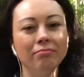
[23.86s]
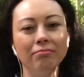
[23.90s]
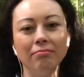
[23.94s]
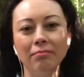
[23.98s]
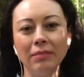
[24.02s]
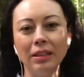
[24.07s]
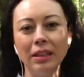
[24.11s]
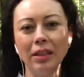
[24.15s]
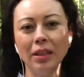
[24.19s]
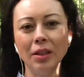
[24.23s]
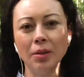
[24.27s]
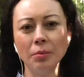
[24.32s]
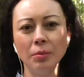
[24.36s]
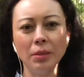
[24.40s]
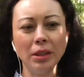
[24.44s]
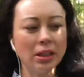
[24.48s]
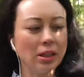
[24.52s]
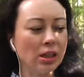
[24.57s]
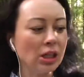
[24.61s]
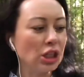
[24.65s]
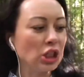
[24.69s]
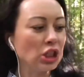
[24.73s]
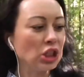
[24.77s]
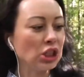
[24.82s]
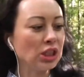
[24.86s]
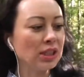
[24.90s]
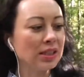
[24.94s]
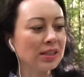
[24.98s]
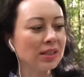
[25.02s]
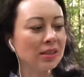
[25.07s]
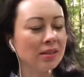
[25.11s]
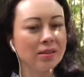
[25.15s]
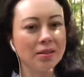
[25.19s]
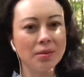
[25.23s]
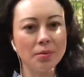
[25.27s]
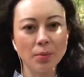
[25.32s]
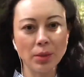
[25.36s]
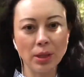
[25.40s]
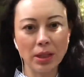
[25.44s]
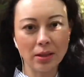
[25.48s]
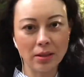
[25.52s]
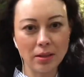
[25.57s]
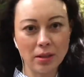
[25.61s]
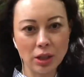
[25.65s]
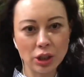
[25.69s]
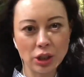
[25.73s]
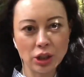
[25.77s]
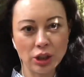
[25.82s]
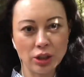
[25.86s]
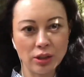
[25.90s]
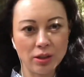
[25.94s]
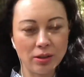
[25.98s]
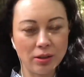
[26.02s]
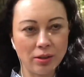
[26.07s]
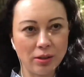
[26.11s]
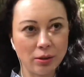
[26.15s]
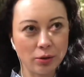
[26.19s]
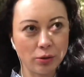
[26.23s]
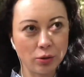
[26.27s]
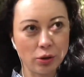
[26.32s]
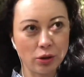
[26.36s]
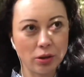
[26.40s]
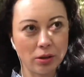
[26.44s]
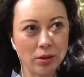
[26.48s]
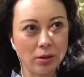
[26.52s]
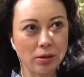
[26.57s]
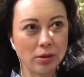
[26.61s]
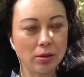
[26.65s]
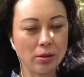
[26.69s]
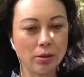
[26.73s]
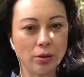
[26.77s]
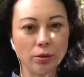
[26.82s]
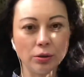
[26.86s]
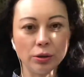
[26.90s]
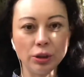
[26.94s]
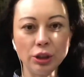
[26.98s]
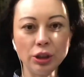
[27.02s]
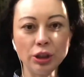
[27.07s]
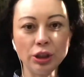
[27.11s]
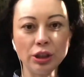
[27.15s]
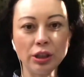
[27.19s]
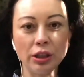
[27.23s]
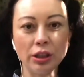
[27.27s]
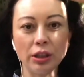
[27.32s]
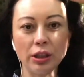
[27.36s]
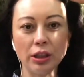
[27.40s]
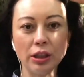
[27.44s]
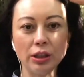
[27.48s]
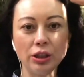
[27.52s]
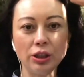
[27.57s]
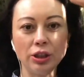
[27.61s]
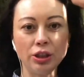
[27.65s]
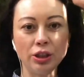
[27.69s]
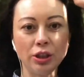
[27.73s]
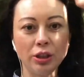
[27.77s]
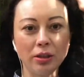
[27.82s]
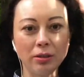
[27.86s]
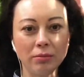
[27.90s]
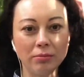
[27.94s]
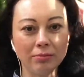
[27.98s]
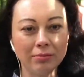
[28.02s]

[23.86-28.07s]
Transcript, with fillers: И мне кажется, мне даже не нужны солнечные очки,